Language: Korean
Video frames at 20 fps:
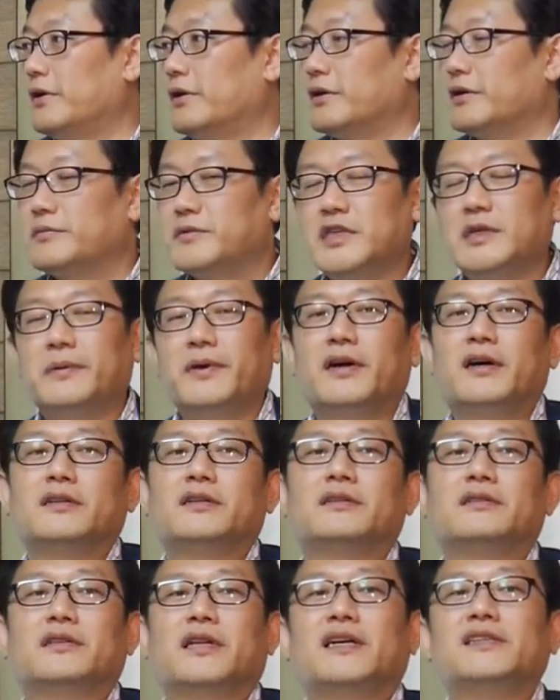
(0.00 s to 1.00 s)
그럼 집에
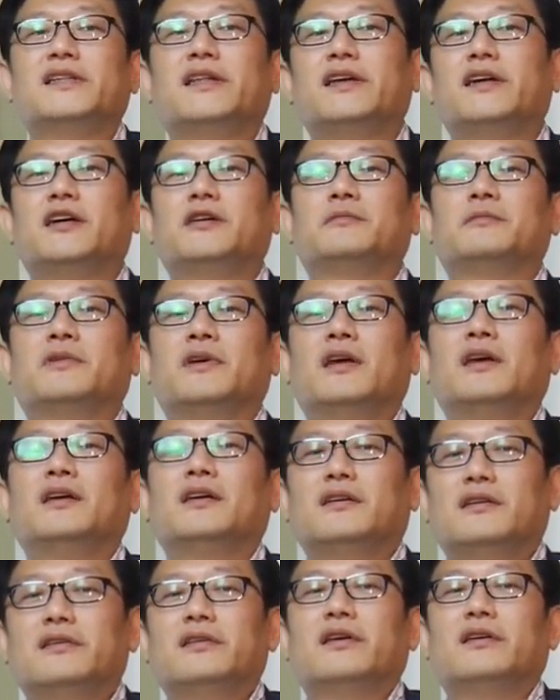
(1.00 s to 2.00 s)
가서 다시 생각하면
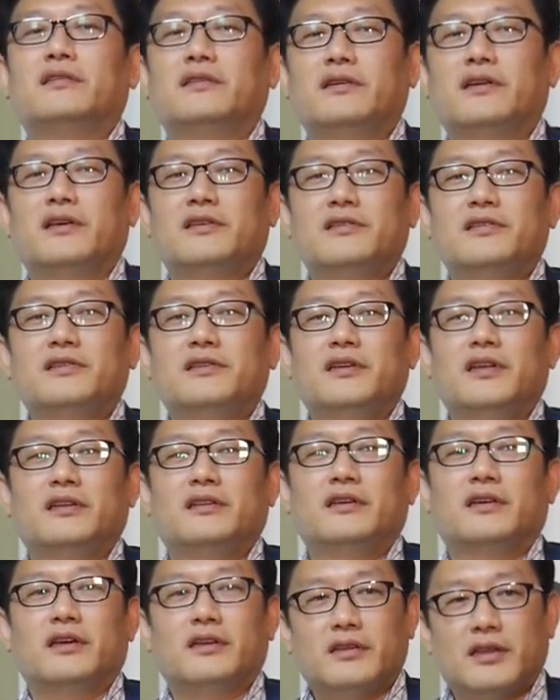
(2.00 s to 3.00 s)
그때 그렇게
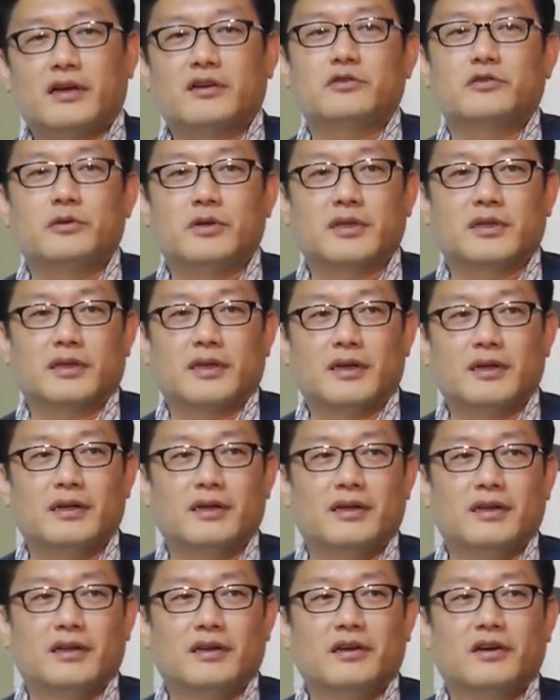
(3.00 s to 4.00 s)
처신했던 게 딱 좋았다
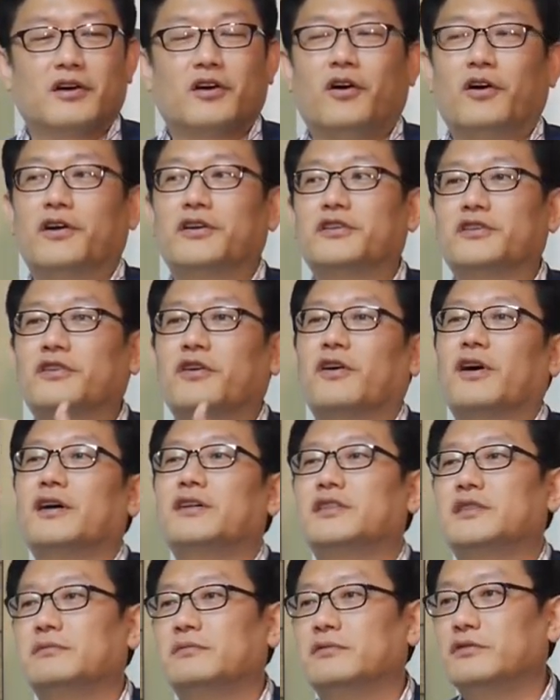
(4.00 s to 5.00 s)
거기서 더
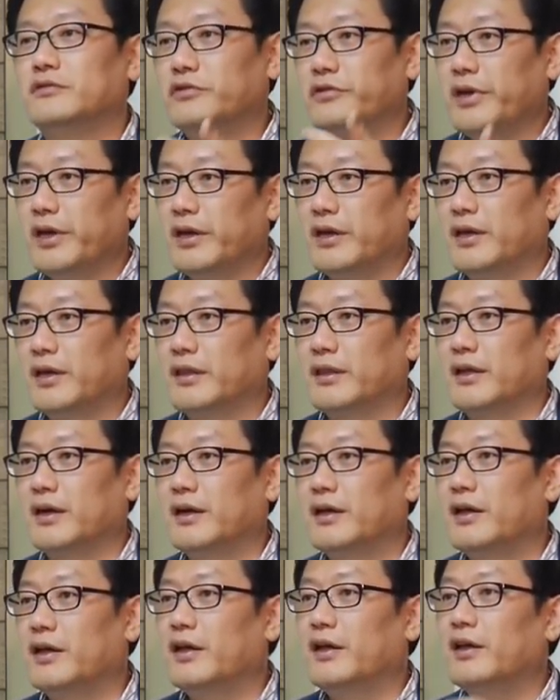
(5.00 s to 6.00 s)
갔으면 후회했겠다.
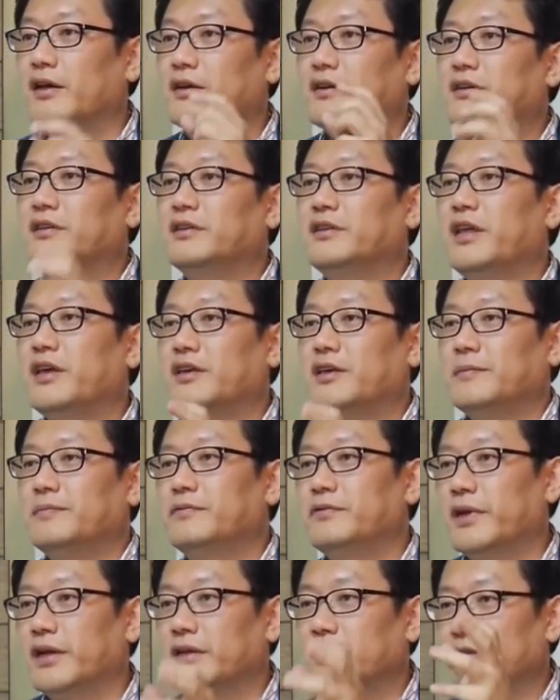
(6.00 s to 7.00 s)
그때
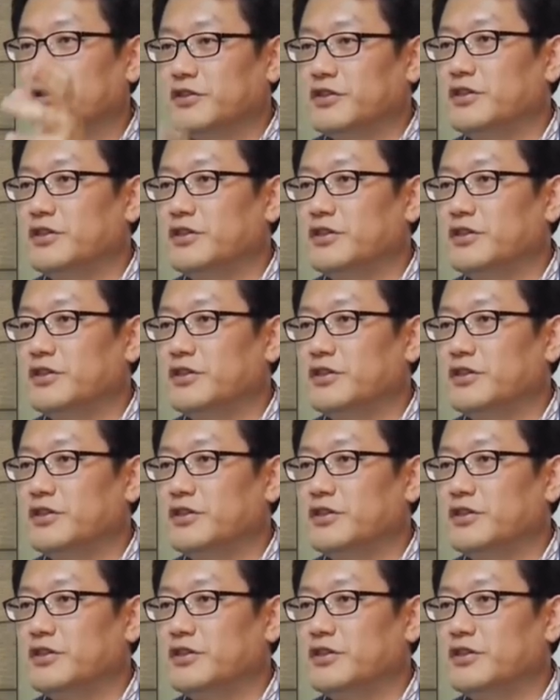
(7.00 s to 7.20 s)
기분에는